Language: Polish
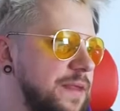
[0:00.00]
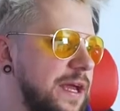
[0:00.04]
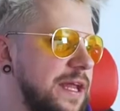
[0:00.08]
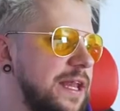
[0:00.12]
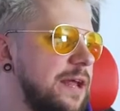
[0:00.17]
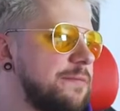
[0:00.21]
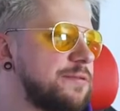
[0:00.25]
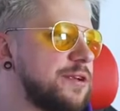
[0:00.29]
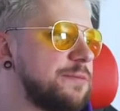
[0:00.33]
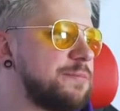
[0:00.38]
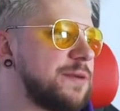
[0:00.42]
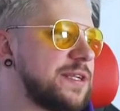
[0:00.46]

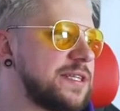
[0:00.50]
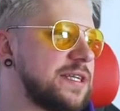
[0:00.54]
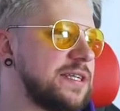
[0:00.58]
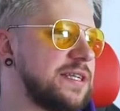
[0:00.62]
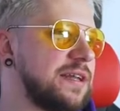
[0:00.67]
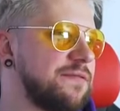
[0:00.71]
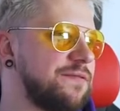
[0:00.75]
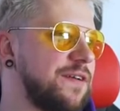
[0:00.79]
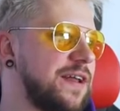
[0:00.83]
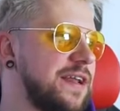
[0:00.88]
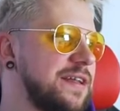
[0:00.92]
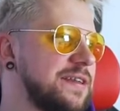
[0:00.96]
Najlepszy prezent
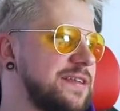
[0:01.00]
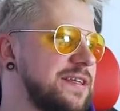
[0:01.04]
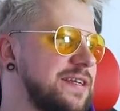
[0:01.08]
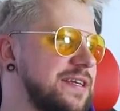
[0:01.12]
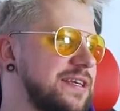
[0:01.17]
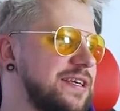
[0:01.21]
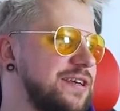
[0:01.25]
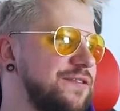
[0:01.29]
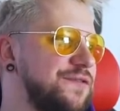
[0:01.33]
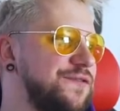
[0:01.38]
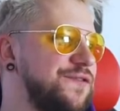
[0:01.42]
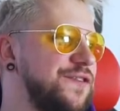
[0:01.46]
na
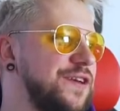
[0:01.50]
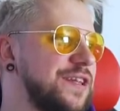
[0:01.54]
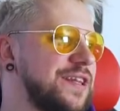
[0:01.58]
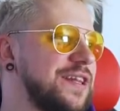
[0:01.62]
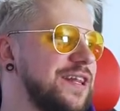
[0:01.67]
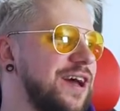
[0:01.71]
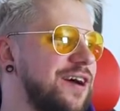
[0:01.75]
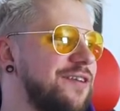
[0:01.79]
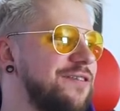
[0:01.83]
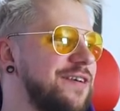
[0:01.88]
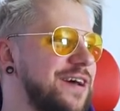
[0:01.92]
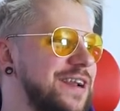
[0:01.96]
walentynki, Fit
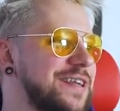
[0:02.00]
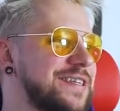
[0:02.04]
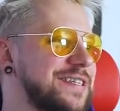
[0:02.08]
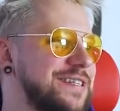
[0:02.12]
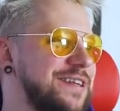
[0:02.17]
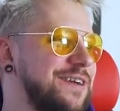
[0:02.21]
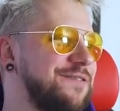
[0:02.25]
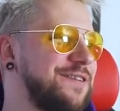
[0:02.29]
Lovers,